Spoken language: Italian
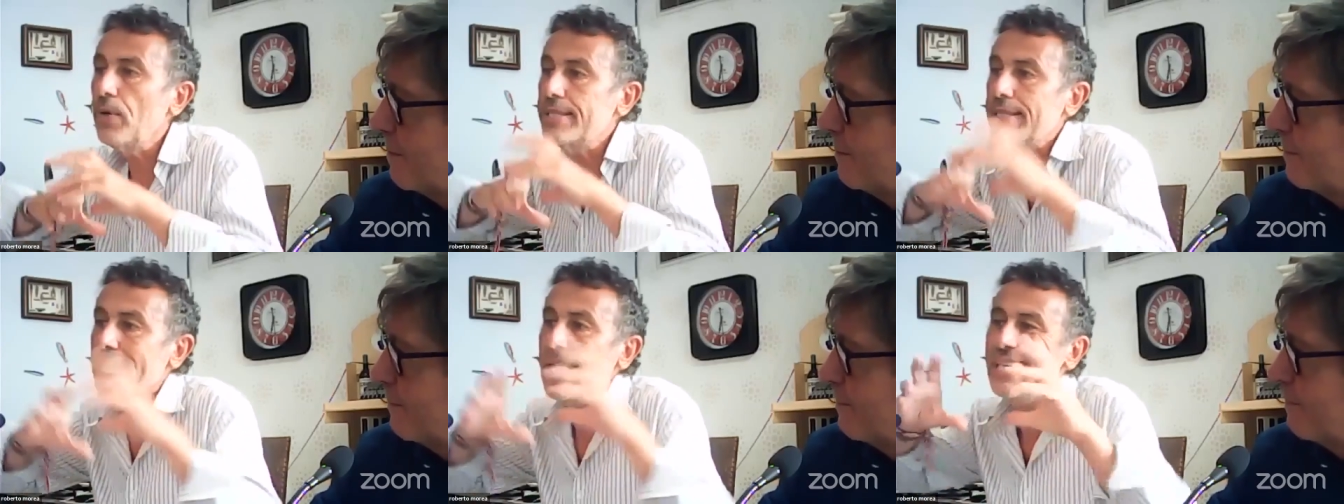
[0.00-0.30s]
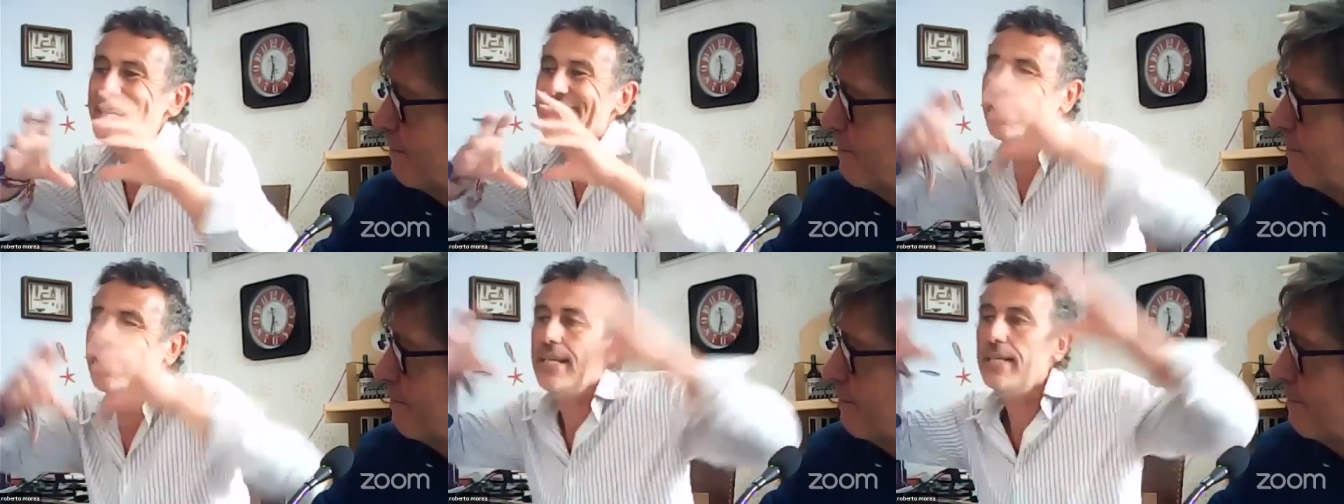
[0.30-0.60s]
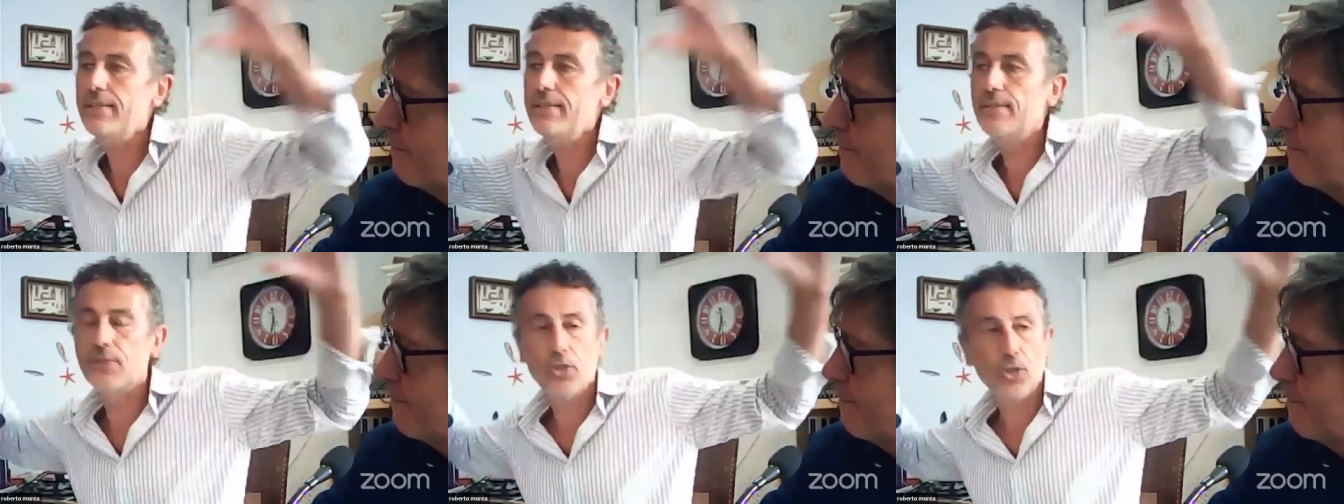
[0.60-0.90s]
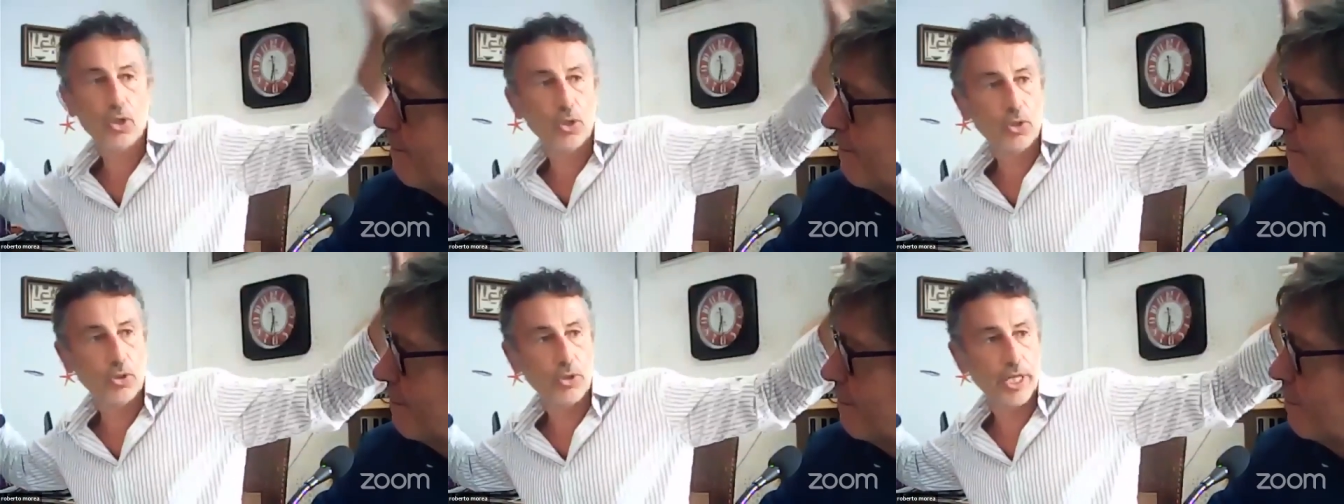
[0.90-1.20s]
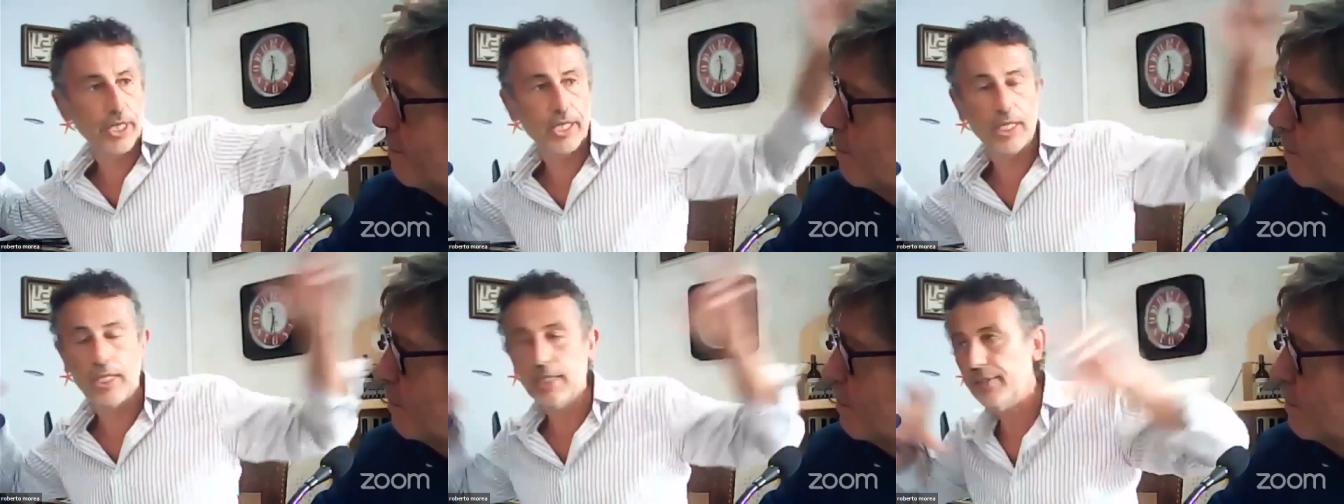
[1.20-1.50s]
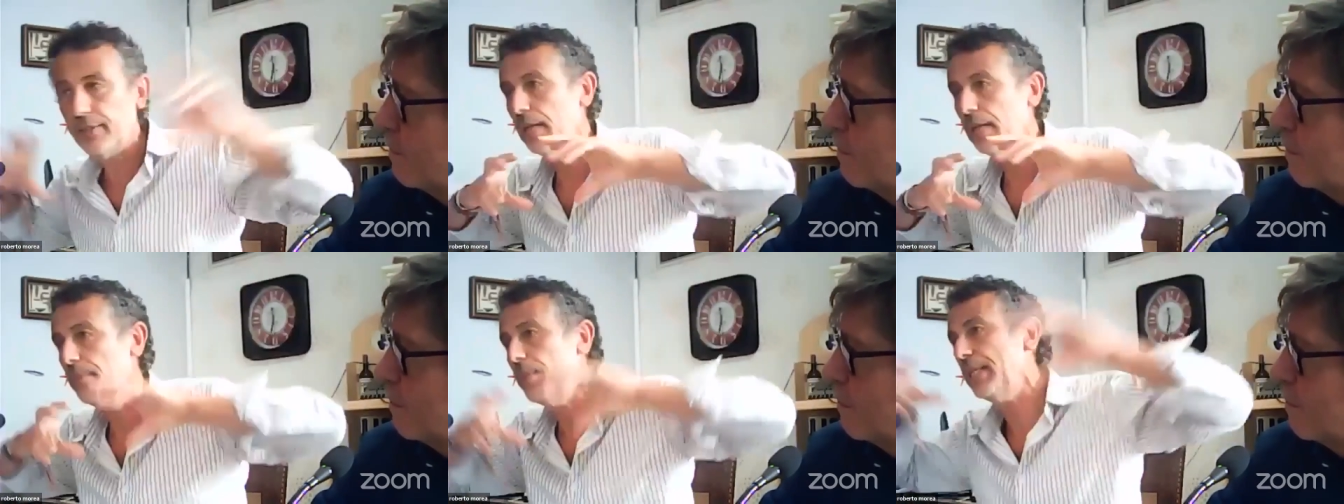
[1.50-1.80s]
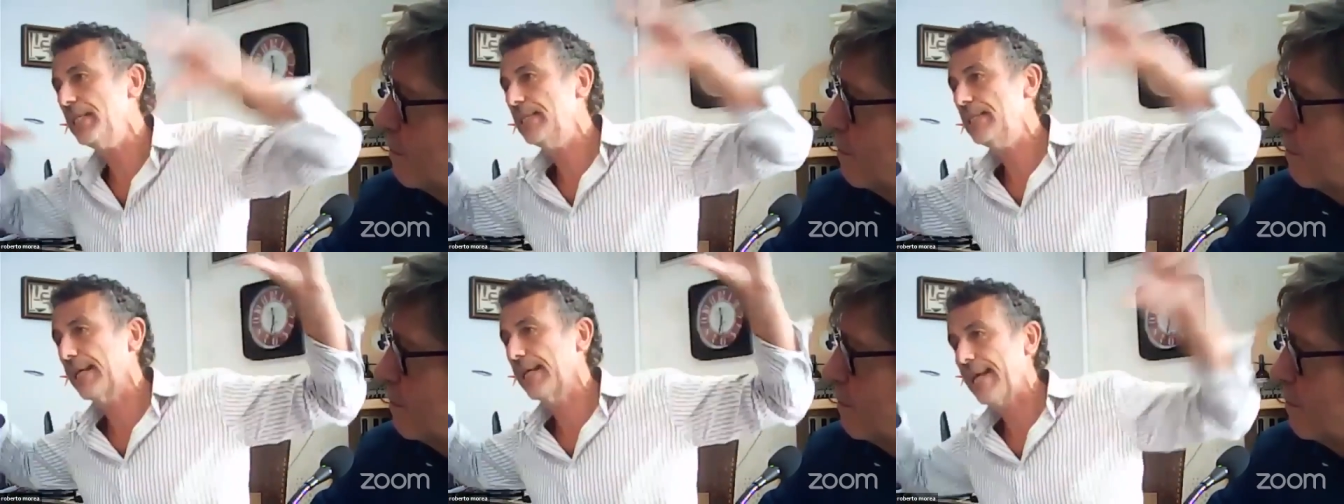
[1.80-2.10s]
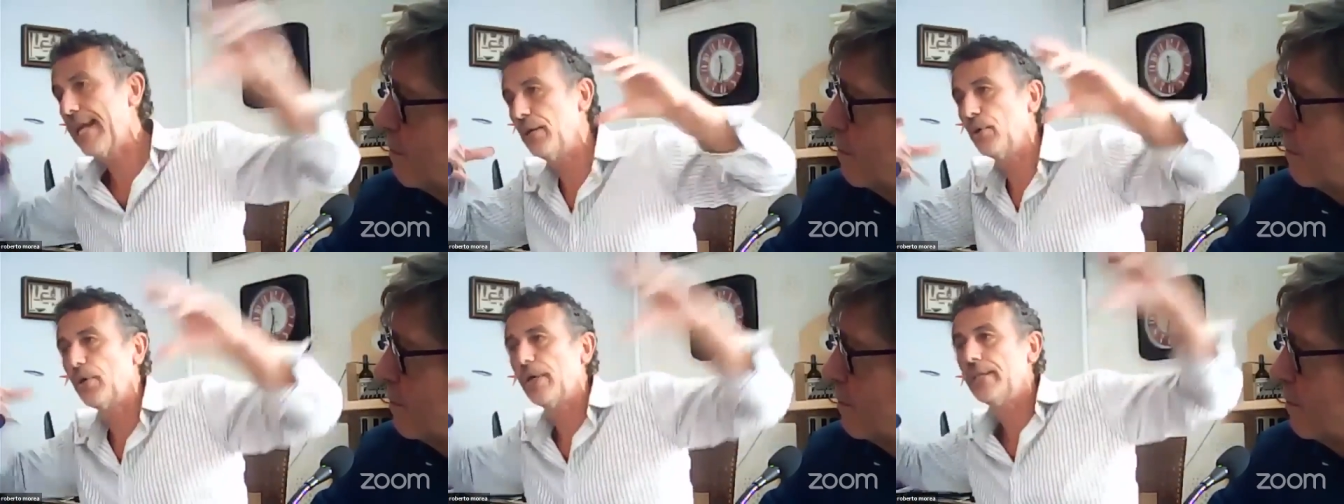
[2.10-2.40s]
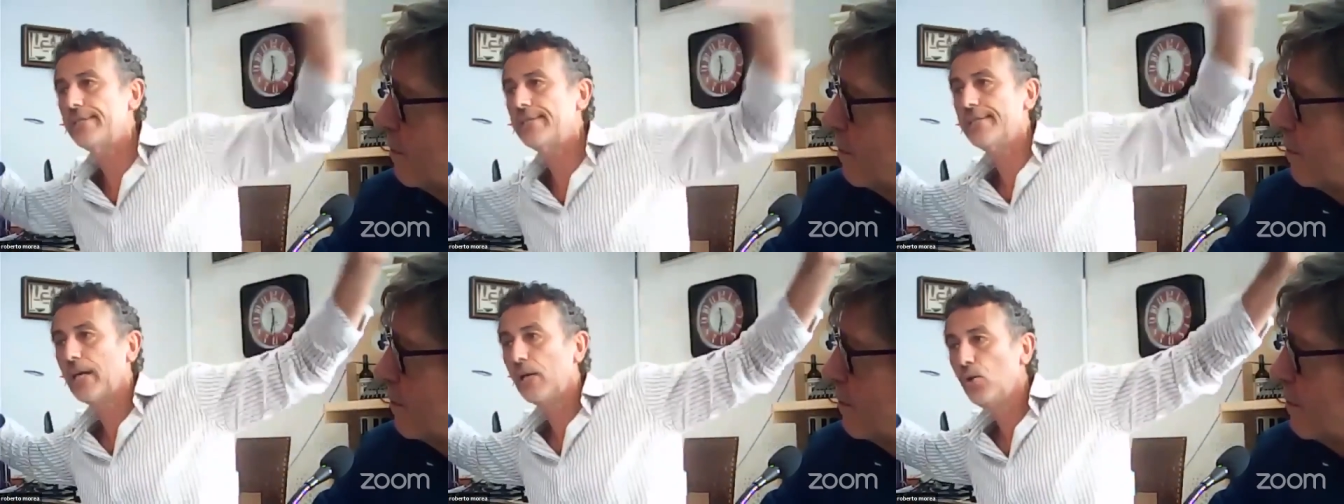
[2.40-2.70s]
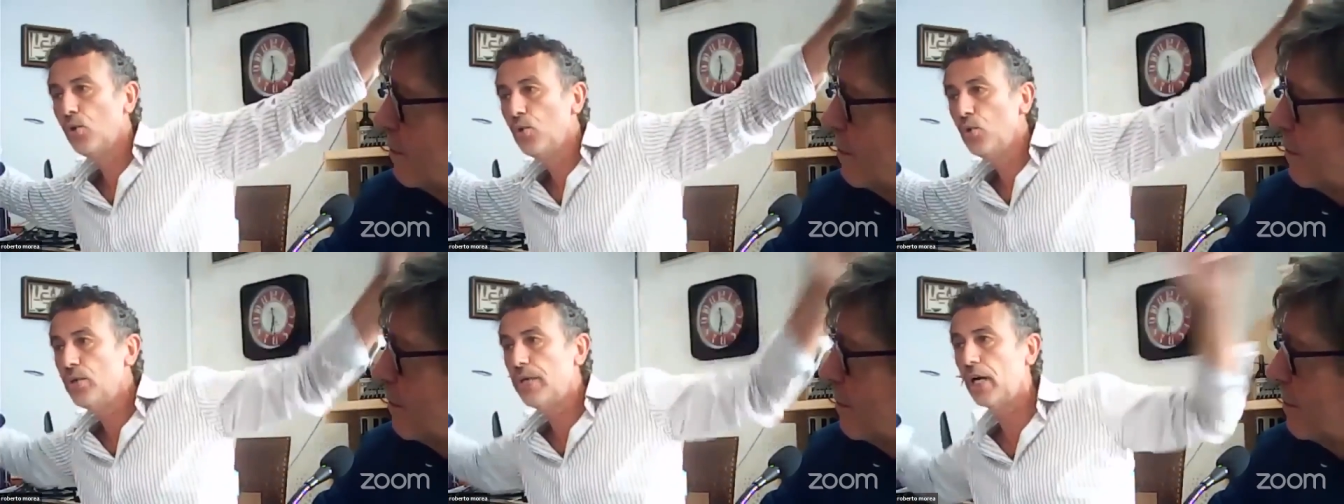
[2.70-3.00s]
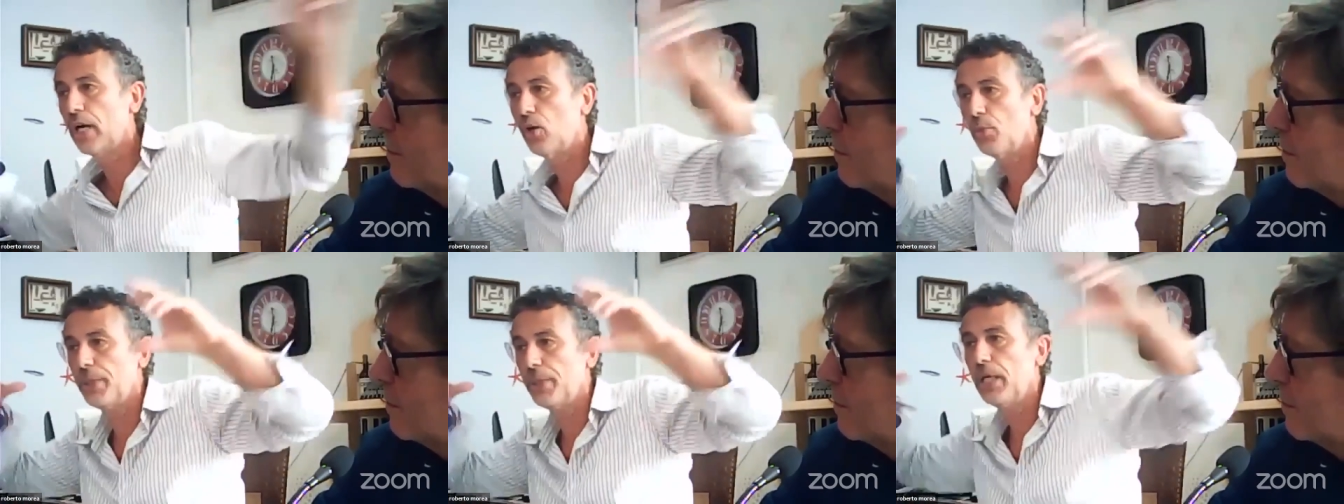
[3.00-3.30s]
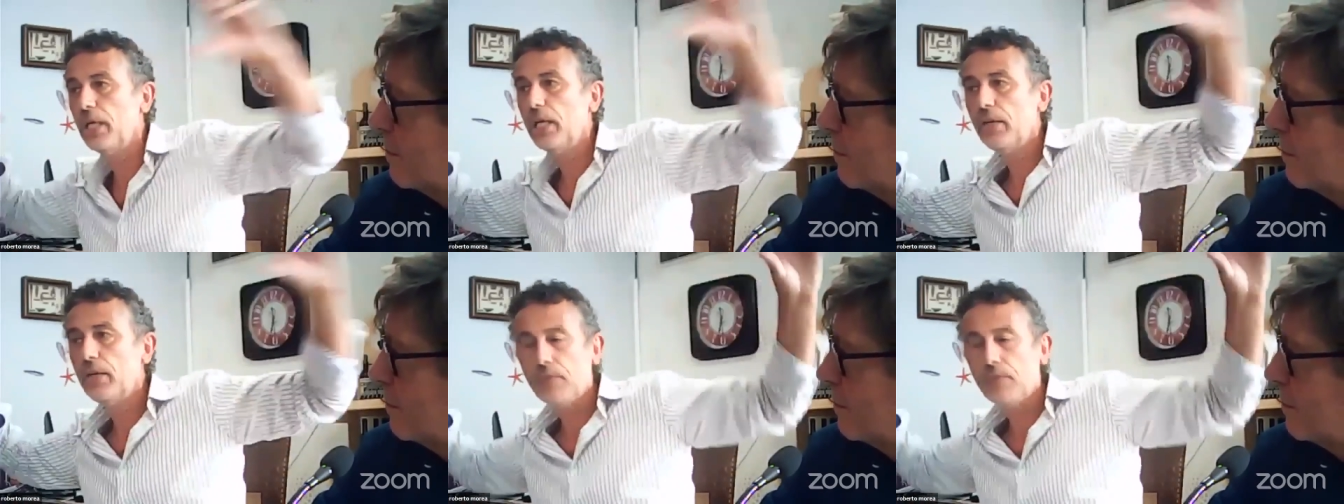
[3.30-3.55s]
questa estensione del Mediterraneo che si allunga come,